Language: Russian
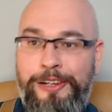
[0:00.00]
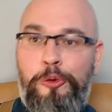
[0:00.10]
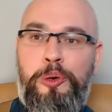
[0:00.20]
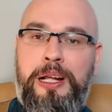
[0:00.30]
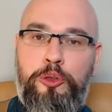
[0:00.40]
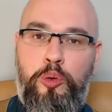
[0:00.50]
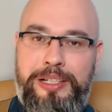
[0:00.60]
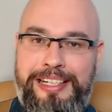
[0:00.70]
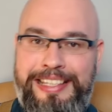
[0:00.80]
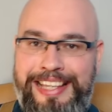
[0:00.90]
у
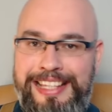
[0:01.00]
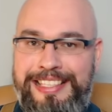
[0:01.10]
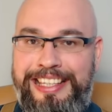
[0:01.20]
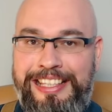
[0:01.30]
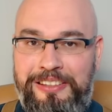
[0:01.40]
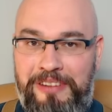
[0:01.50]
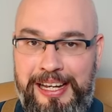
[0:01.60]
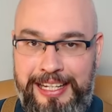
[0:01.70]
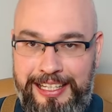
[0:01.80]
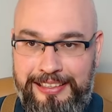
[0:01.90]
которых есть
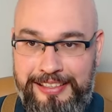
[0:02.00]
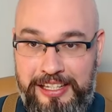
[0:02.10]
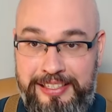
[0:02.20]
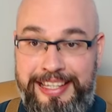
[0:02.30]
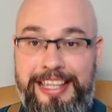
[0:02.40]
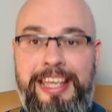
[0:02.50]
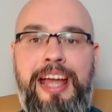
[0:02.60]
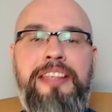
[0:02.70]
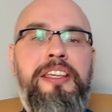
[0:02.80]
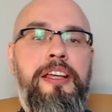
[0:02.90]
инвалидность, и
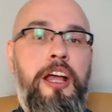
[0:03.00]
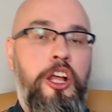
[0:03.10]
они